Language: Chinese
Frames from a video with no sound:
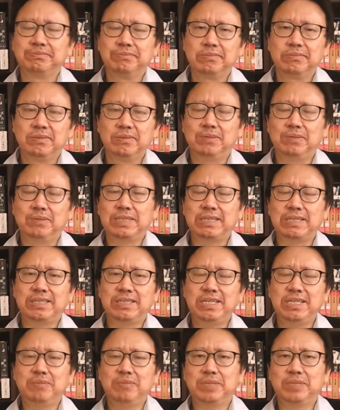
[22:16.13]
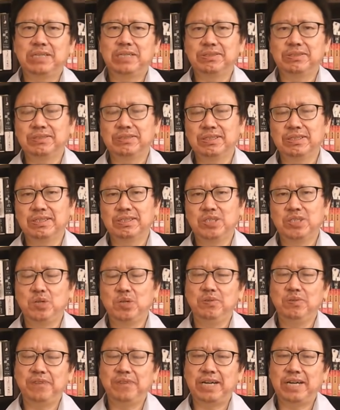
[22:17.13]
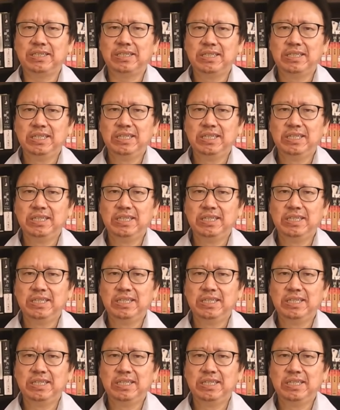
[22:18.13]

那么现在进一步的就是修法，